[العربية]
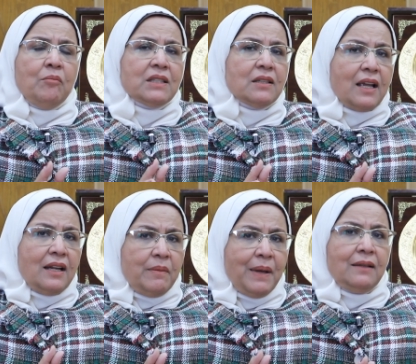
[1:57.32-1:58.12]
بس
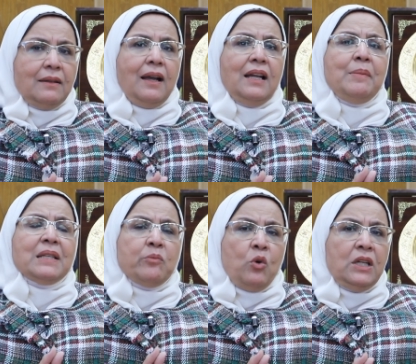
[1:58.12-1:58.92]
نخلي بالنا انا
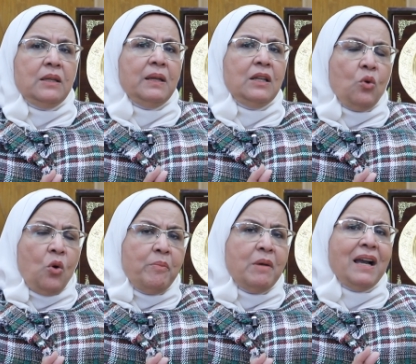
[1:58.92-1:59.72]
مسموح لي
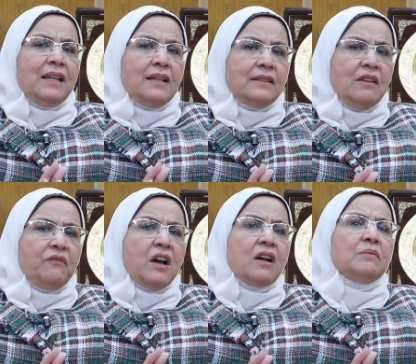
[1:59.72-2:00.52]
باليوم بمعلقتين
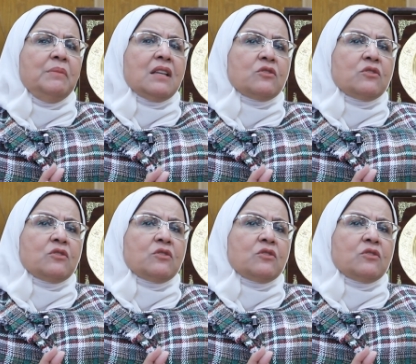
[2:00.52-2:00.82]
فقط من